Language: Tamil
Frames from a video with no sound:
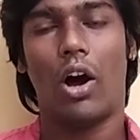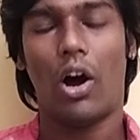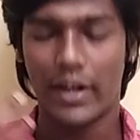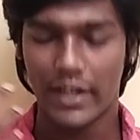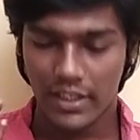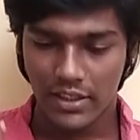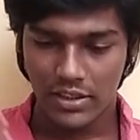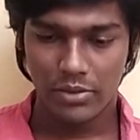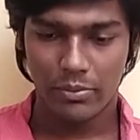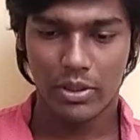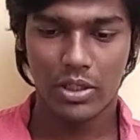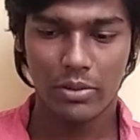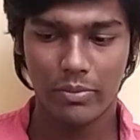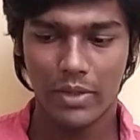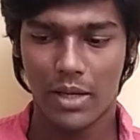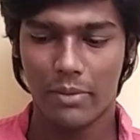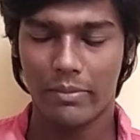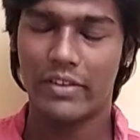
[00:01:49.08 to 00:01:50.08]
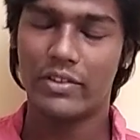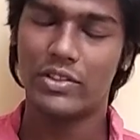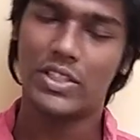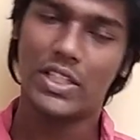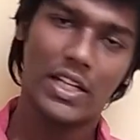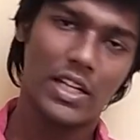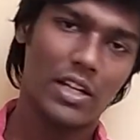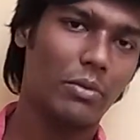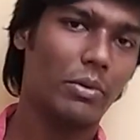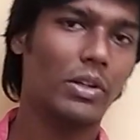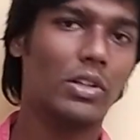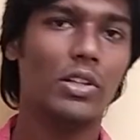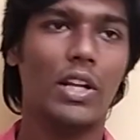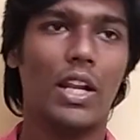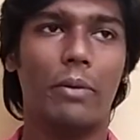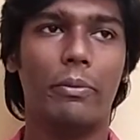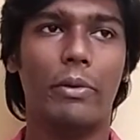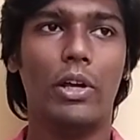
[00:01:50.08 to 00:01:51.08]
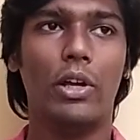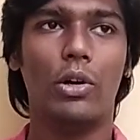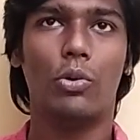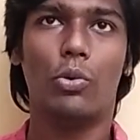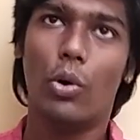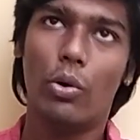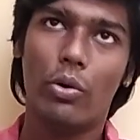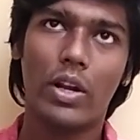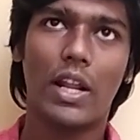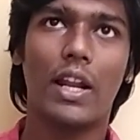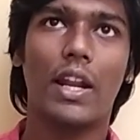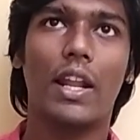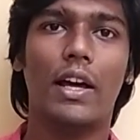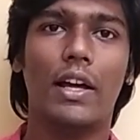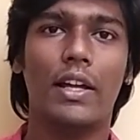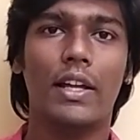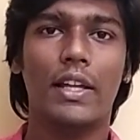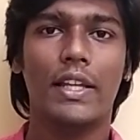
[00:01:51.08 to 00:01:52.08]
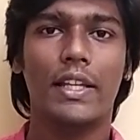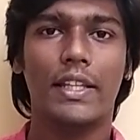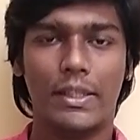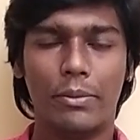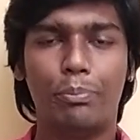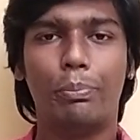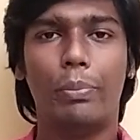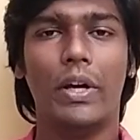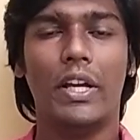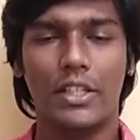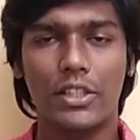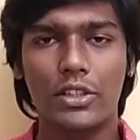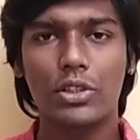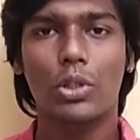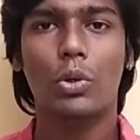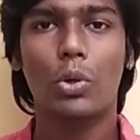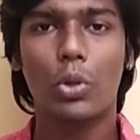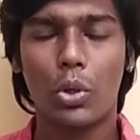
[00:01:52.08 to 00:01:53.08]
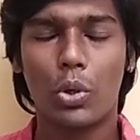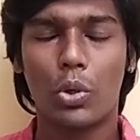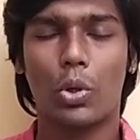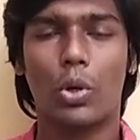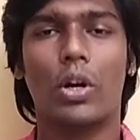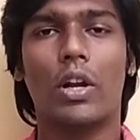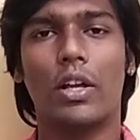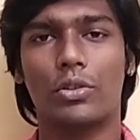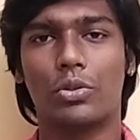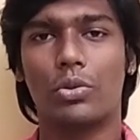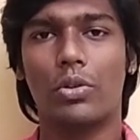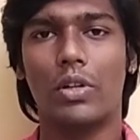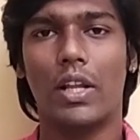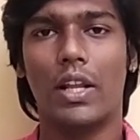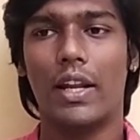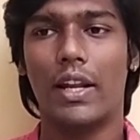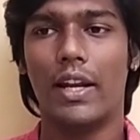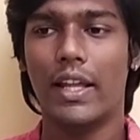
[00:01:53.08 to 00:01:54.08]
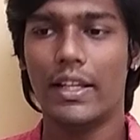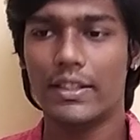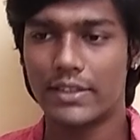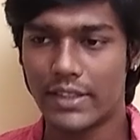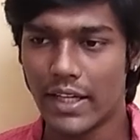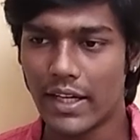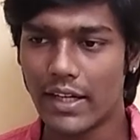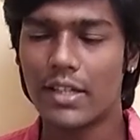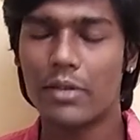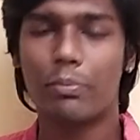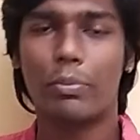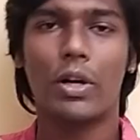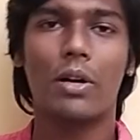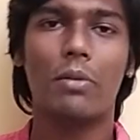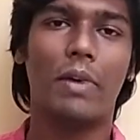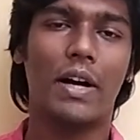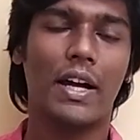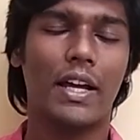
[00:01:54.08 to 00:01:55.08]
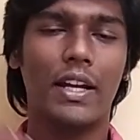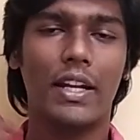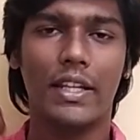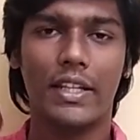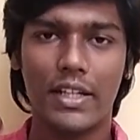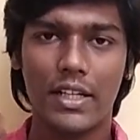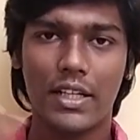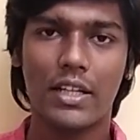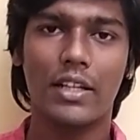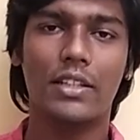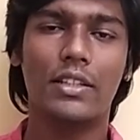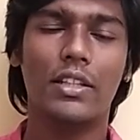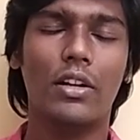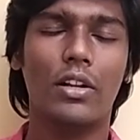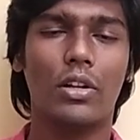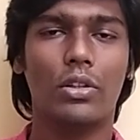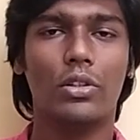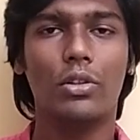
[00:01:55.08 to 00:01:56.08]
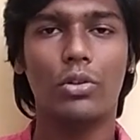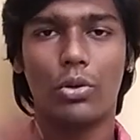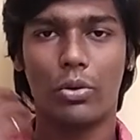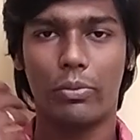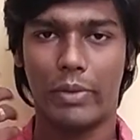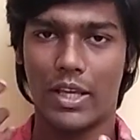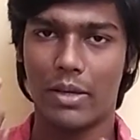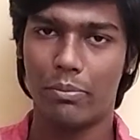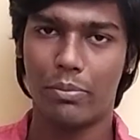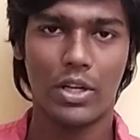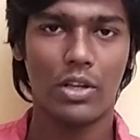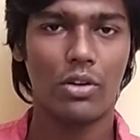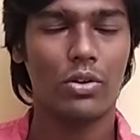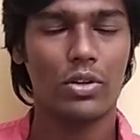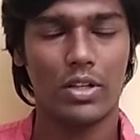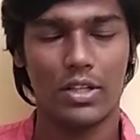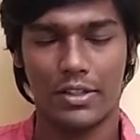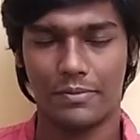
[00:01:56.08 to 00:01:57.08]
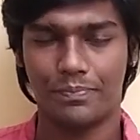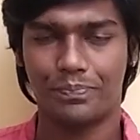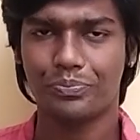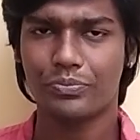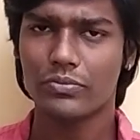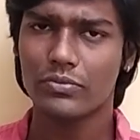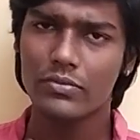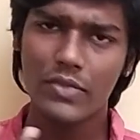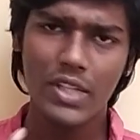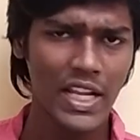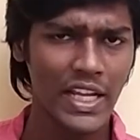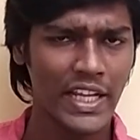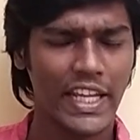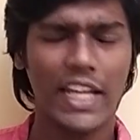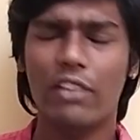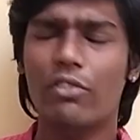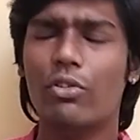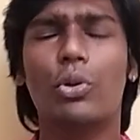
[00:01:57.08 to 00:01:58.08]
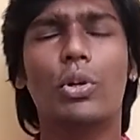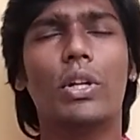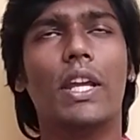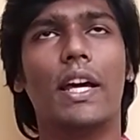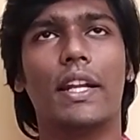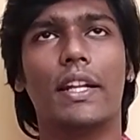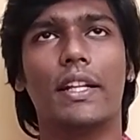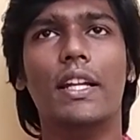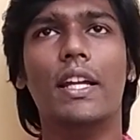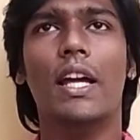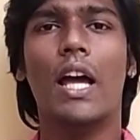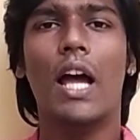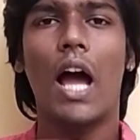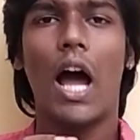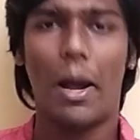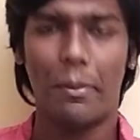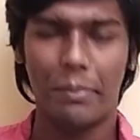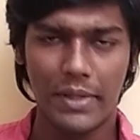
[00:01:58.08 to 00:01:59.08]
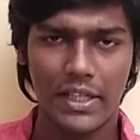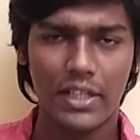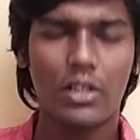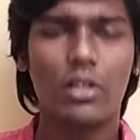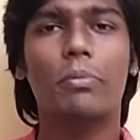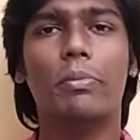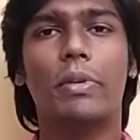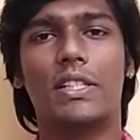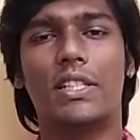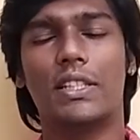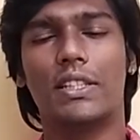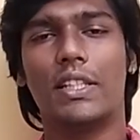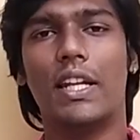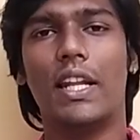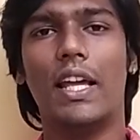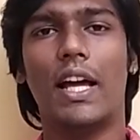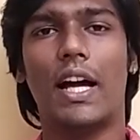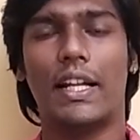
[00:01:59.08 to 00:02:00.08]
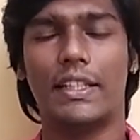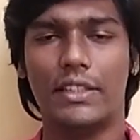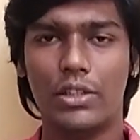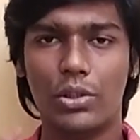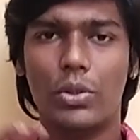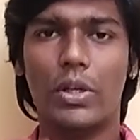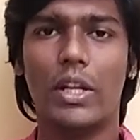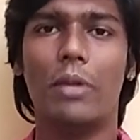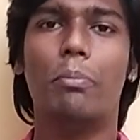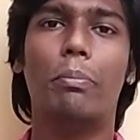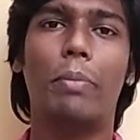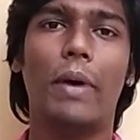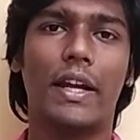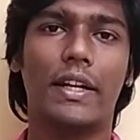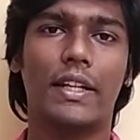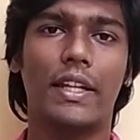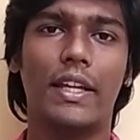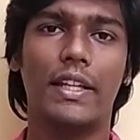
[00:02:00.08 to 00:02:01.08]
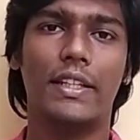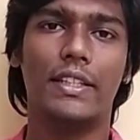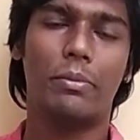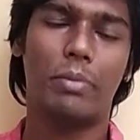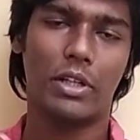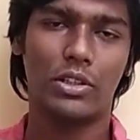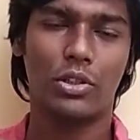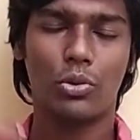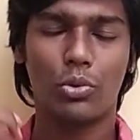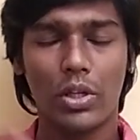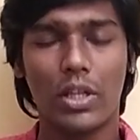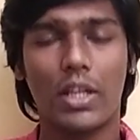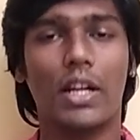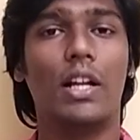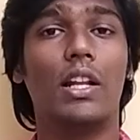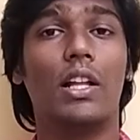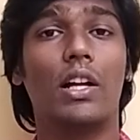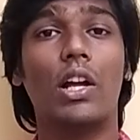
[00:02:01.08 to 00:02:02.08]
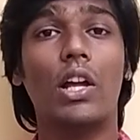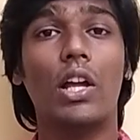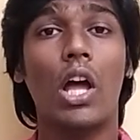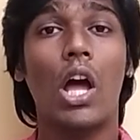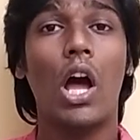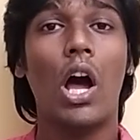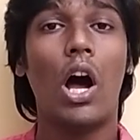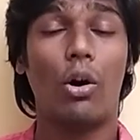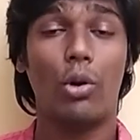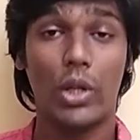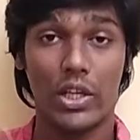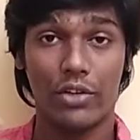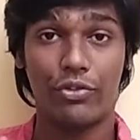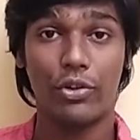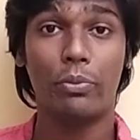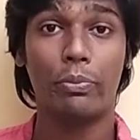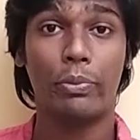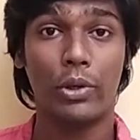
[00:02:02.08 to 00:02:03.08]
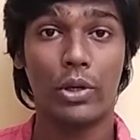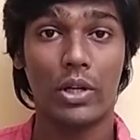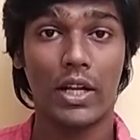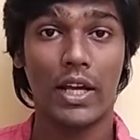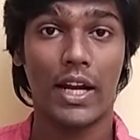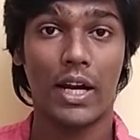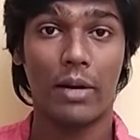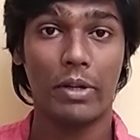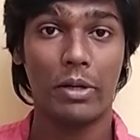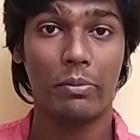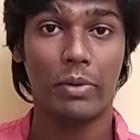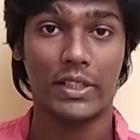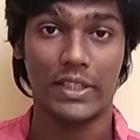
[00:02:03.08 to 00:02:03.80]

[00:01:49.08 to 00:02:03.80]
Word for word: ஆடியன்ஸை மட்டும் இல்லாமல் விஜயனா மட்டும் இல்லாமல் ஓவராலாக இப்போ இந்த ஒரு கொரோனா சூழ்நிலையில் தேட்டர் பக்கம் மக்களை இழுக்கிறதுன்றது ஒரு மிகப்பெரிய ஒரு கேள்விக்குறியாக இருக்குது அப்படி இருக்கும் பட்சத்தில் அந்த ஒரு இம்பேக்டை இந்த படத்தை கொடுக்குற அளவுக்கு அவ்வளோ எஃபோர்ட் போட்டிருக்காரு அப்படின்னு